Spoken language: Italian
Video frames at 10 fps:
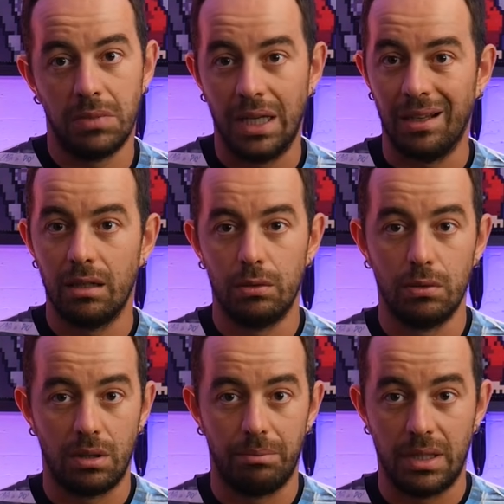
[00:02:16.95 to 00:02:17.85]
neanche
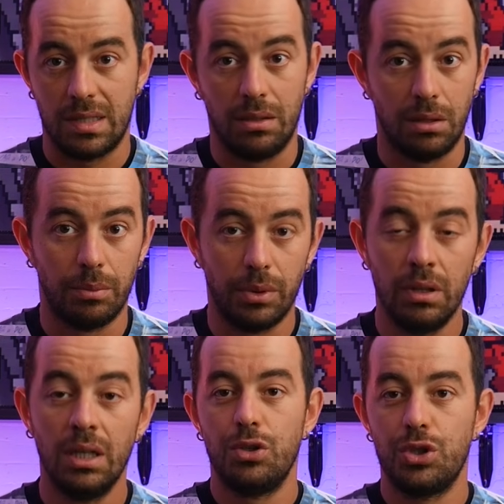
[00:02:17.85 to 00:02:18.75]
un'ora e mezza dopo,